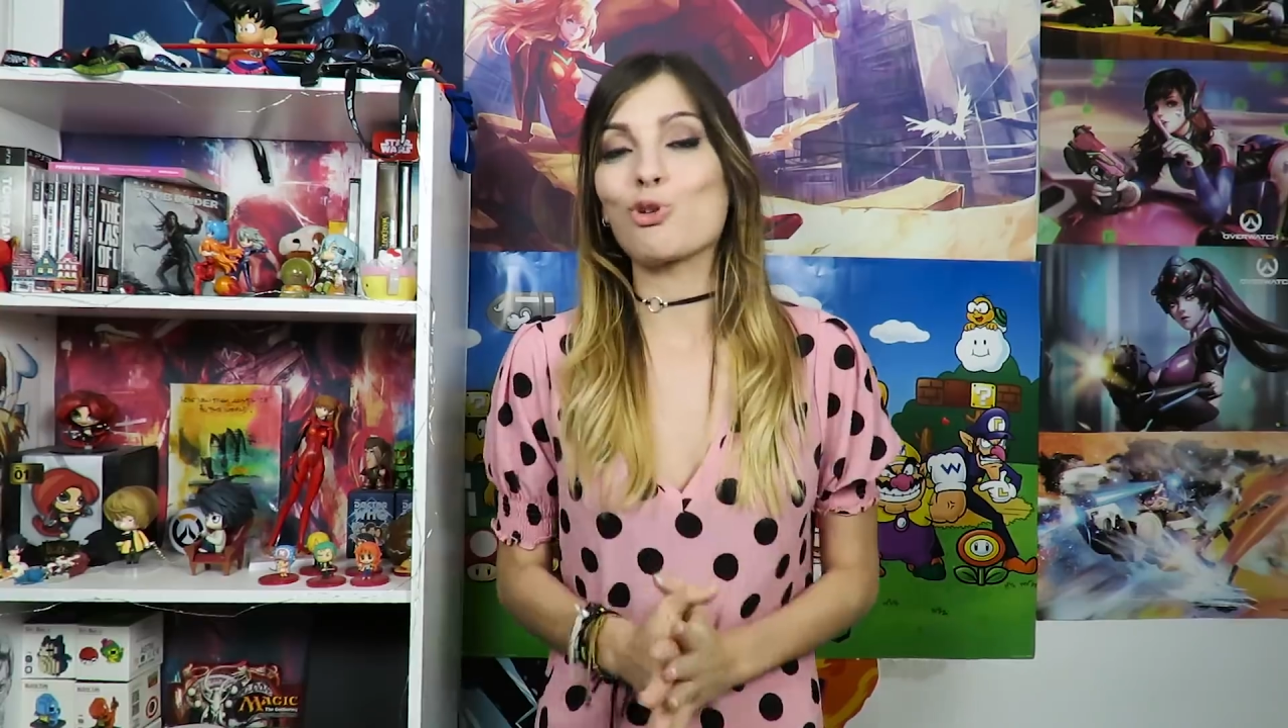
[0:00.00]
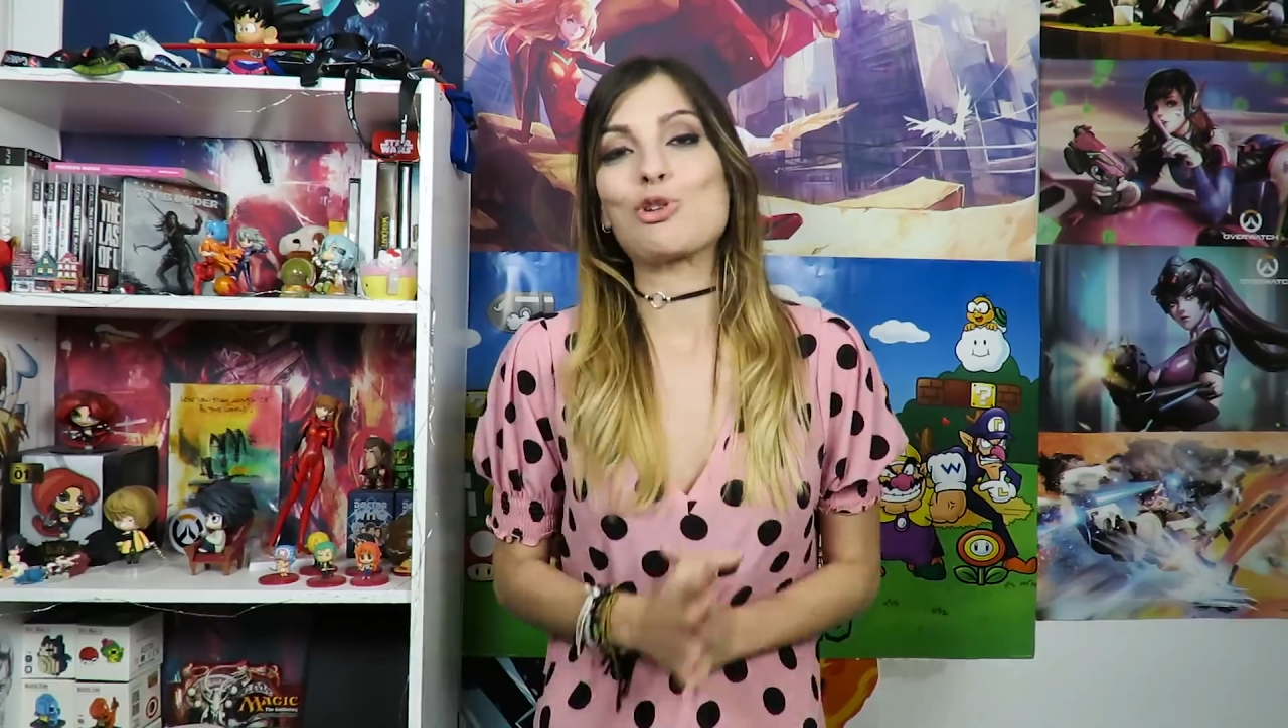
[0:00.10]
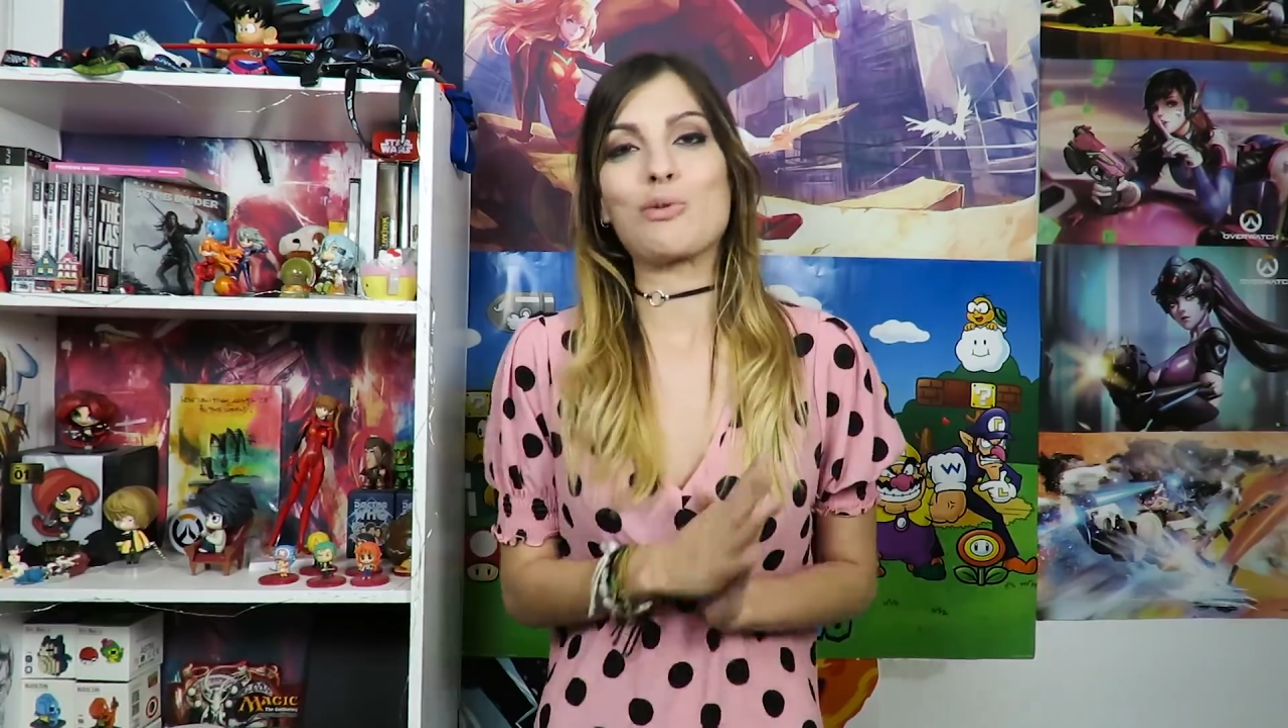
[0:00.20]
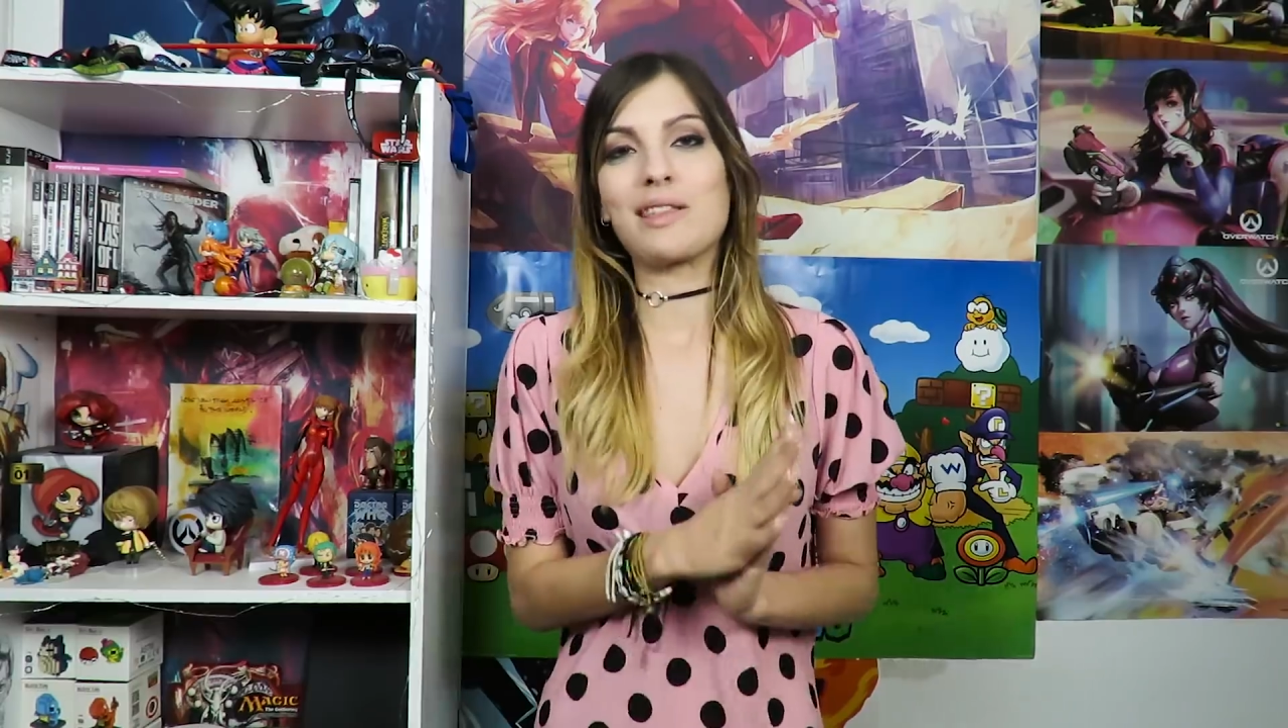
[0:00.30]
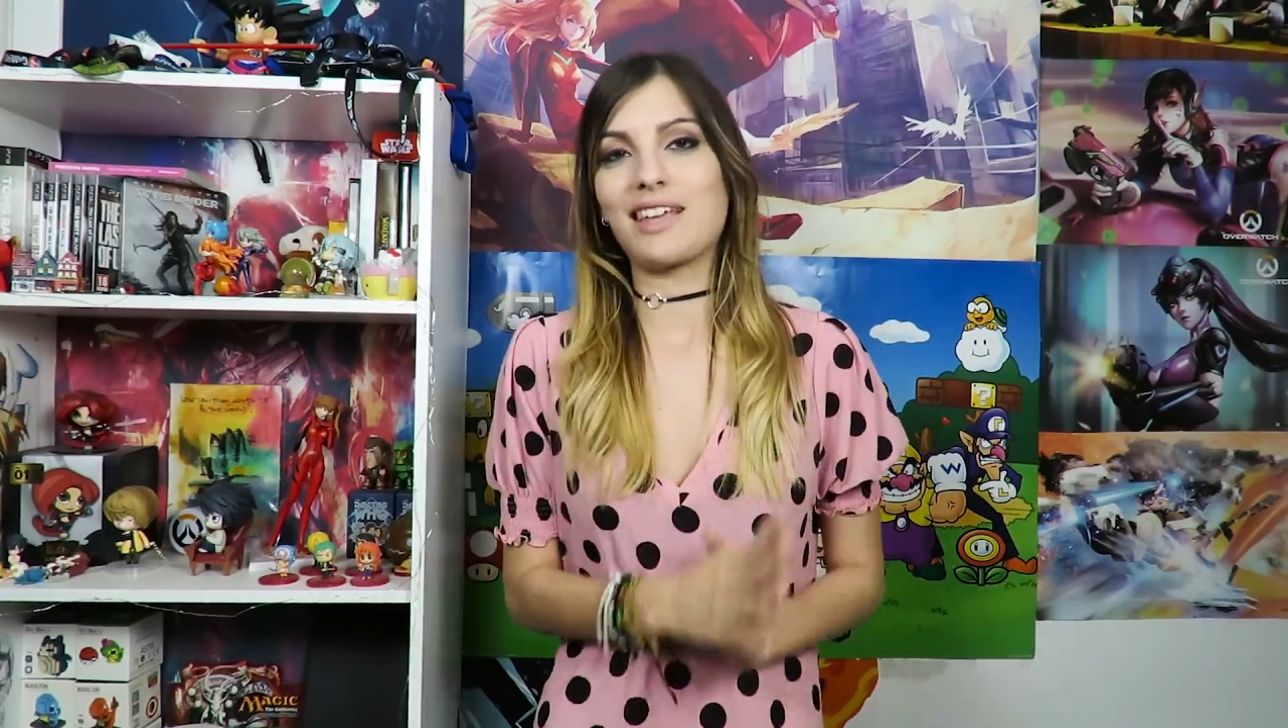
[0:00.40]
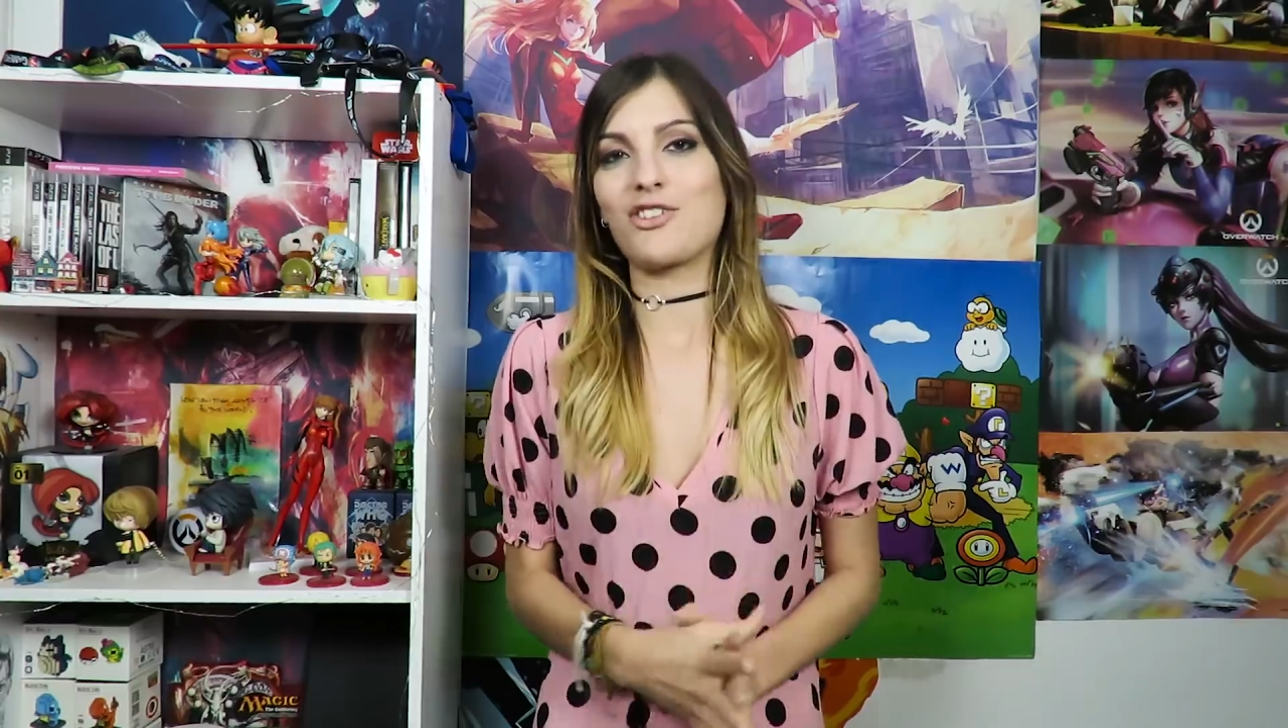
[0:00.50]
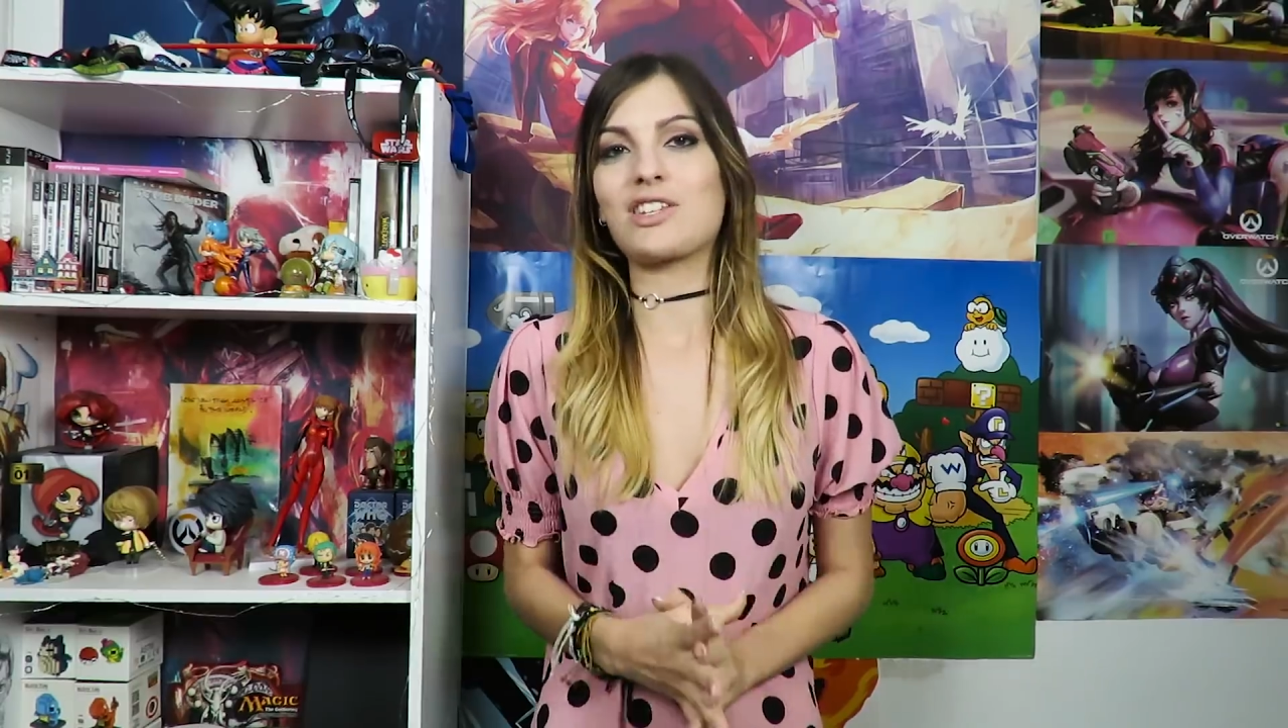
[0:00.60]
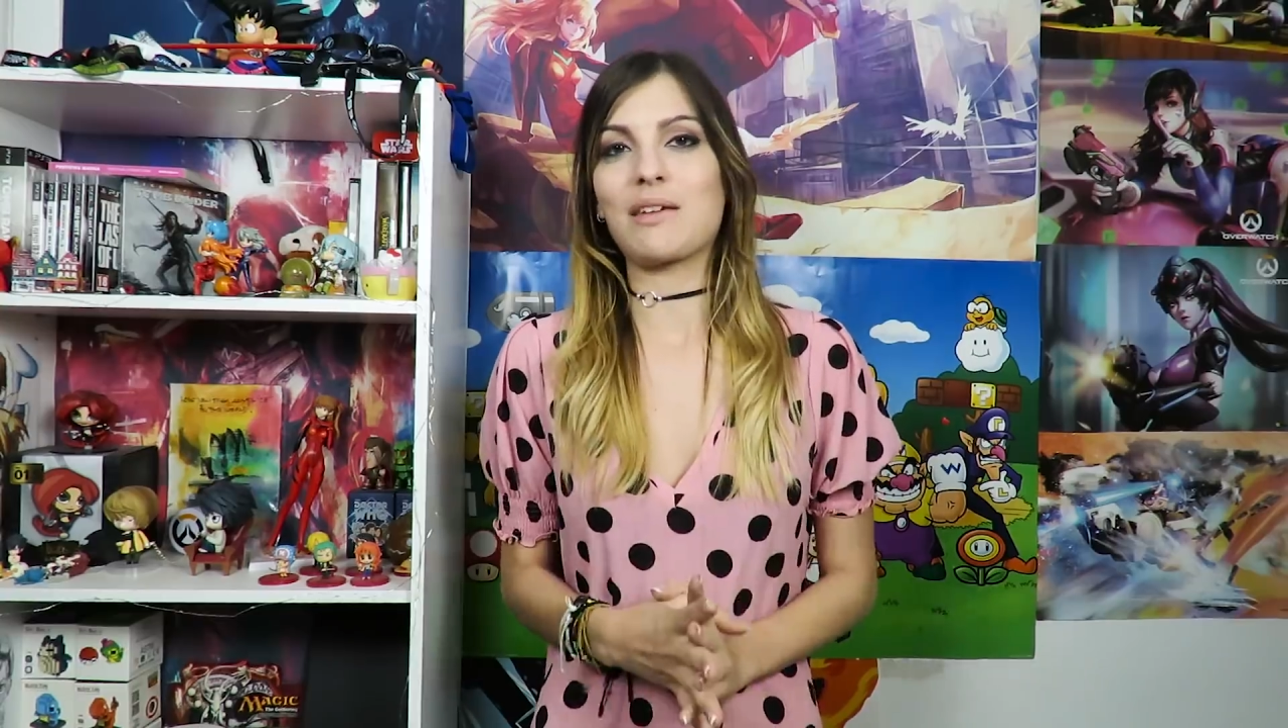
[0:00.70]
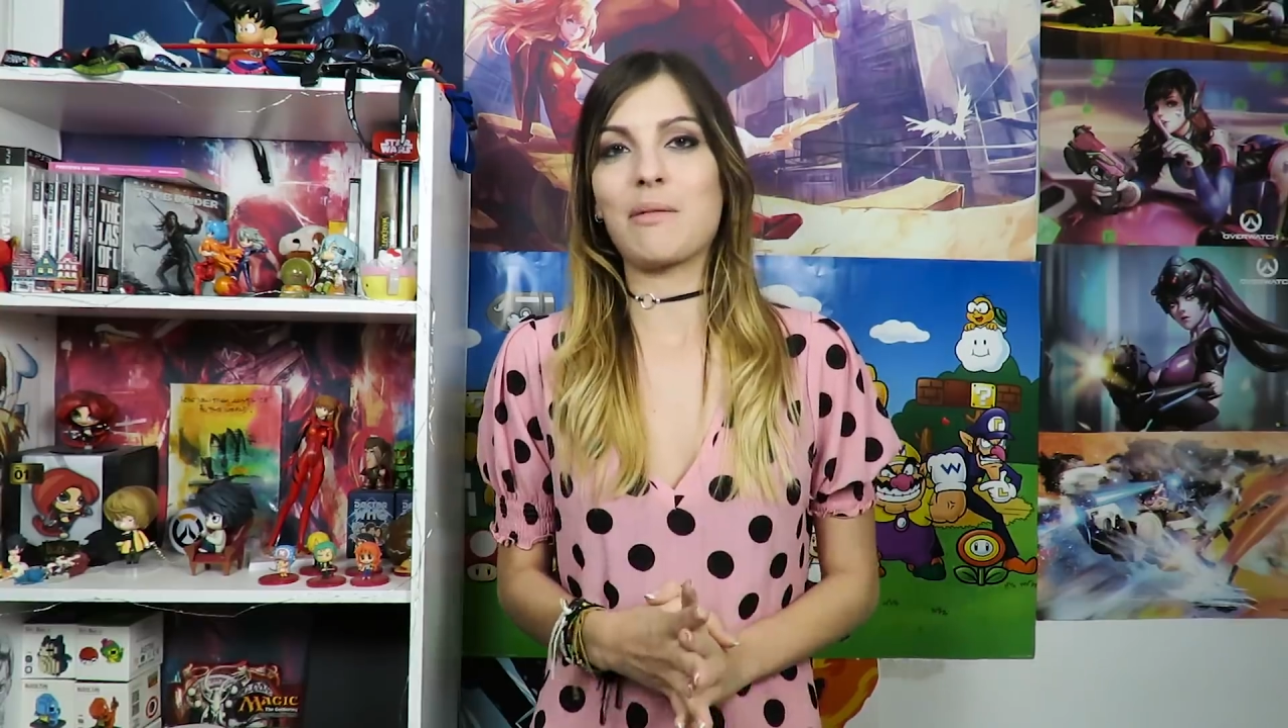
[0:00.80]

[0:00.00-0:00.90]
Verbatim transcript: todos los comentarios